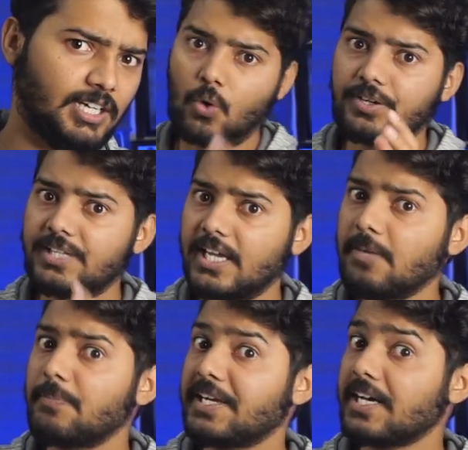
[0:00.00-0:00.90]
और यही
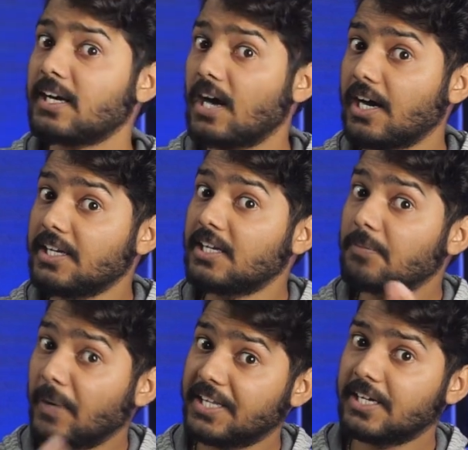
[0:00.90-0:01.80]
बढ़िया कहानी का
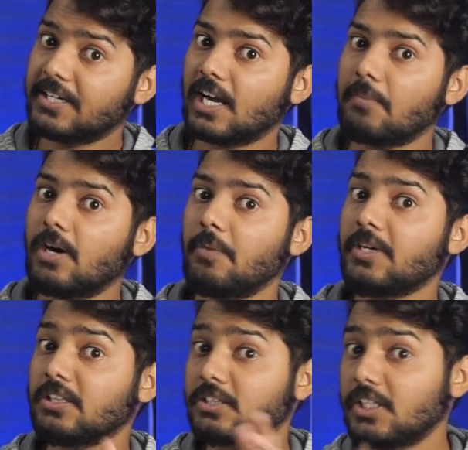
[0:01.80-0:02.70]
बढ़िया ड्रामा हमें